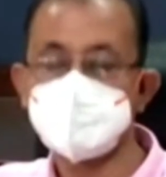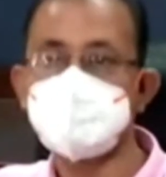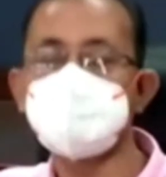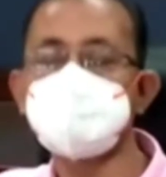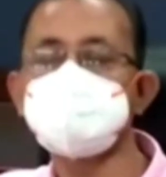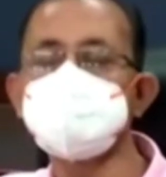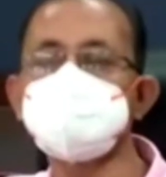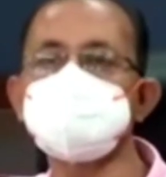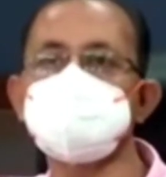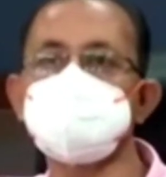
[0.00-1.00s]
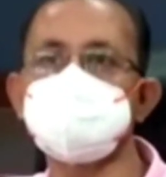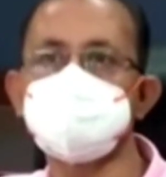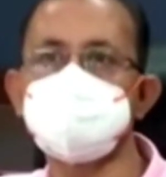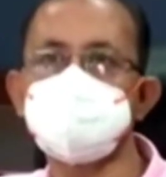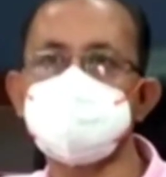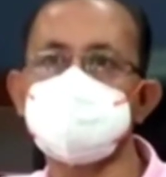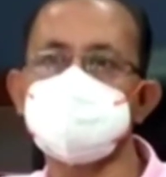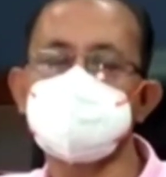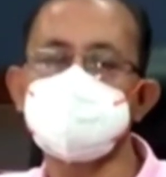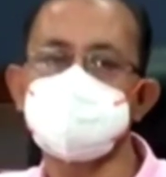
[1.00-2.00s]
লাইটনিং যখন হবে
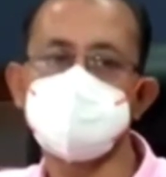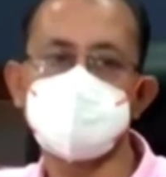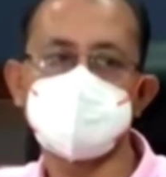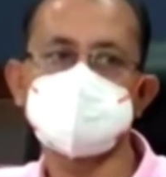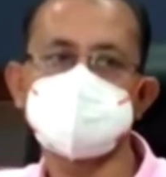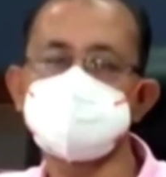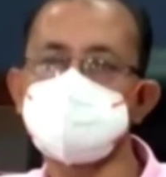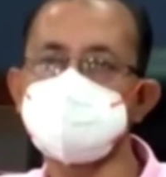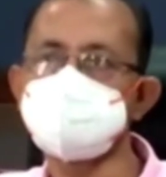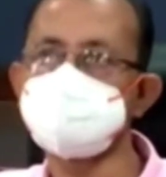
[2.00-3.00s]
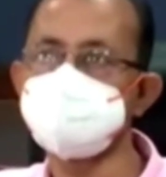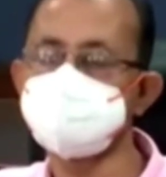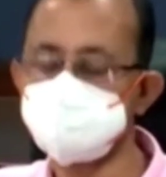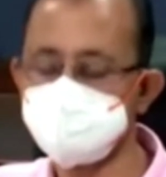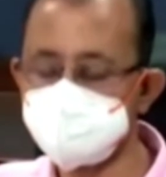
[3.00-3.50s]
বলা হচ্ছে যে একটু সেফ সাইডে